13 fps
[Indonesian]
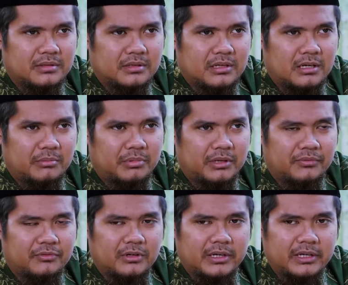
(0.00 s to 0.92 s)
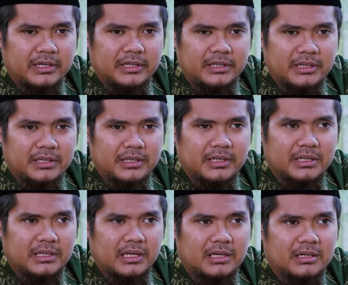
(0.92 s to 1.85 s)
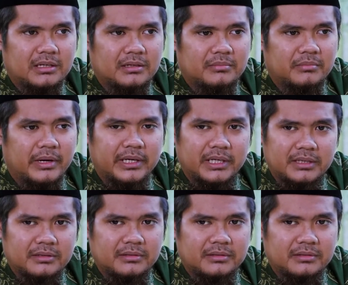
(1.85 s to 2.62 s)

apalagi fulana ini dikenal baik